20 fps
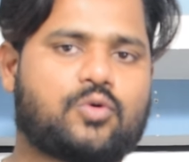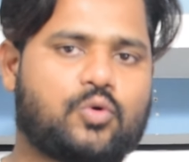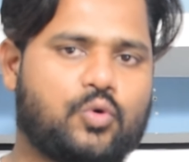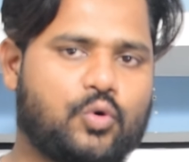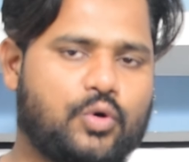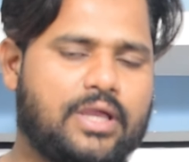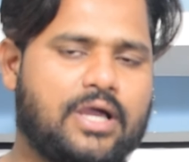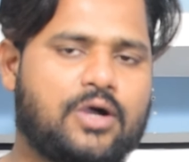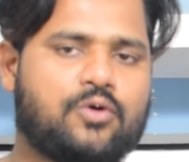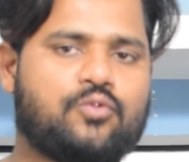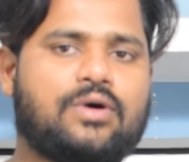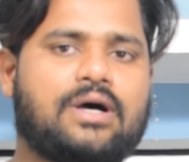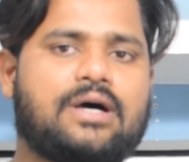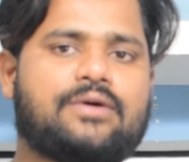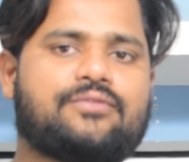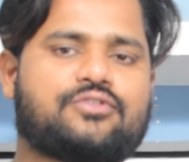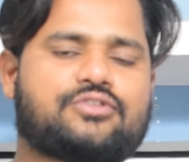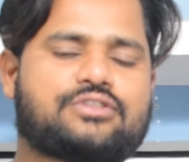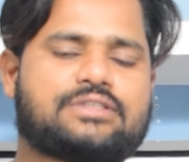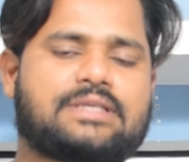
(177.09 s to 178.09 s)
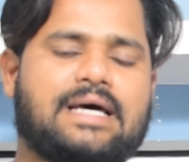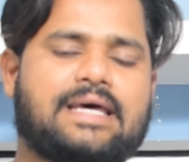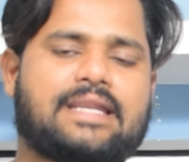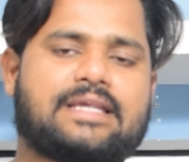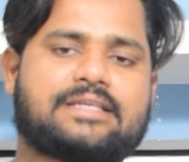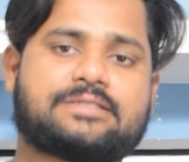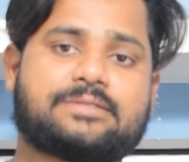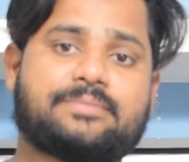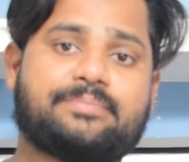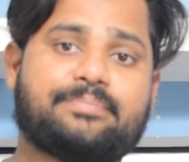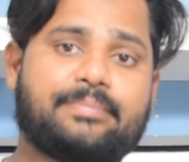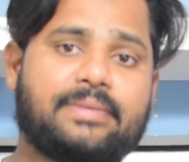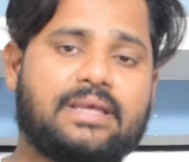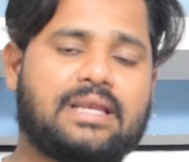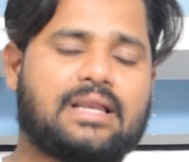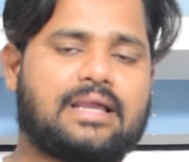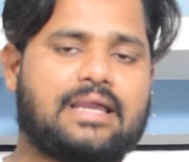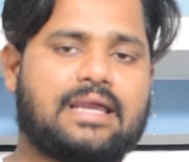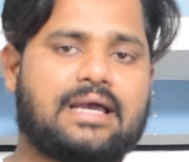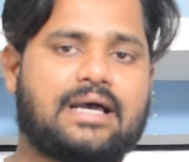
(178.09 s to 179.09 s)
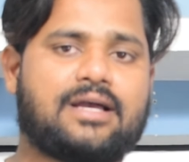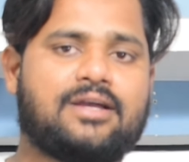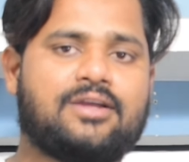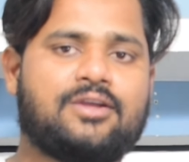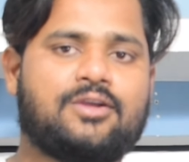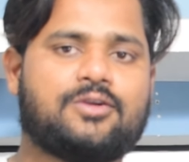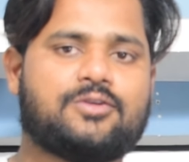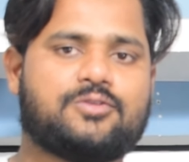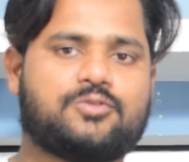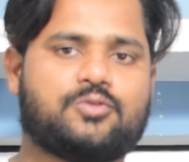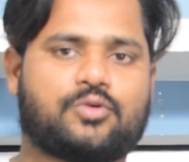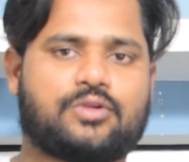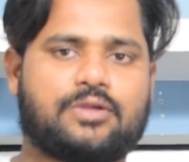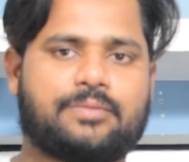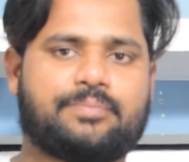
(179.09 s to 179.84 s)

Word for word: खोया हुआ वो सारस मिल गया जो कि